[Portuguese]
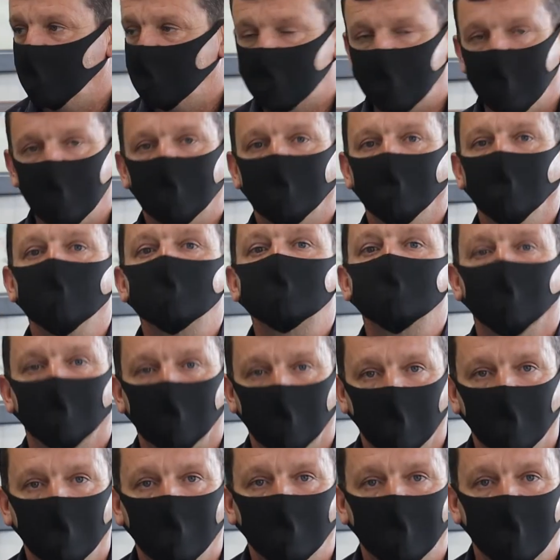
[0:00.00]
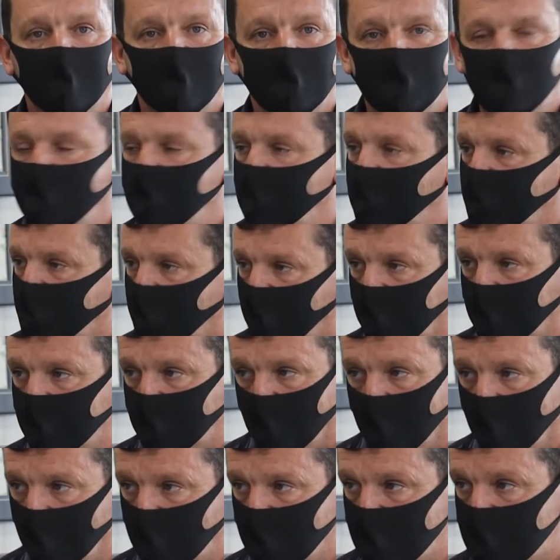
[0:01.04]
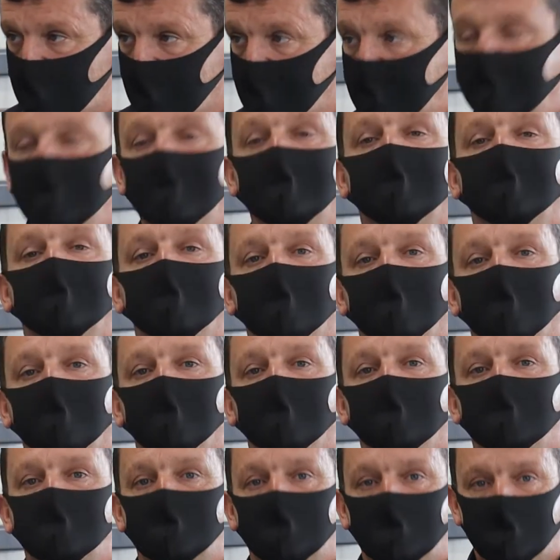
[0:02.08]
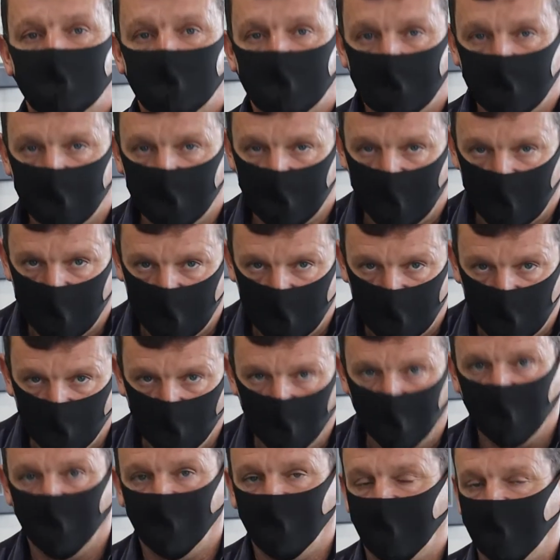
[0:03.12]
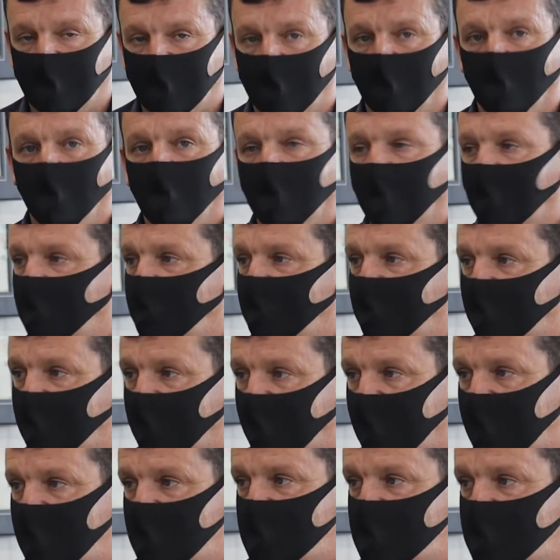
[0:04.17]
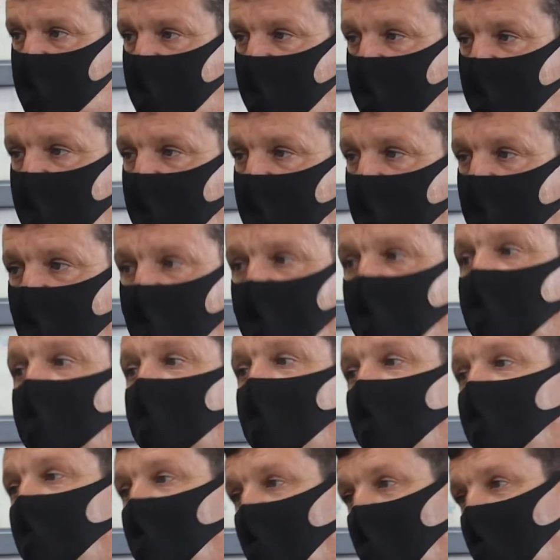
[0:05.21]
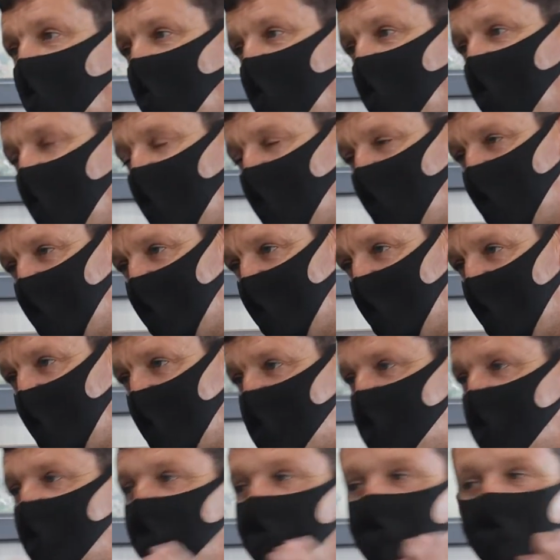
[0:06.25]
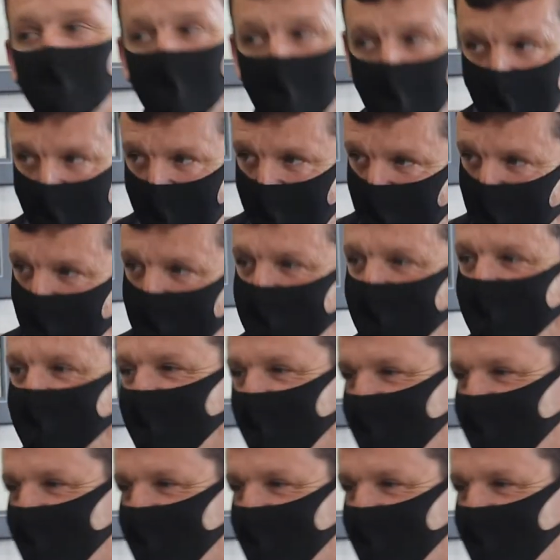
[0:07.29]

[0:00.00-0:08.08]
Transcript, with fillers: Sei que não sou compreendido por todos, a gente nunca vai ter unanimidade, toda unanimidade é burra, muitas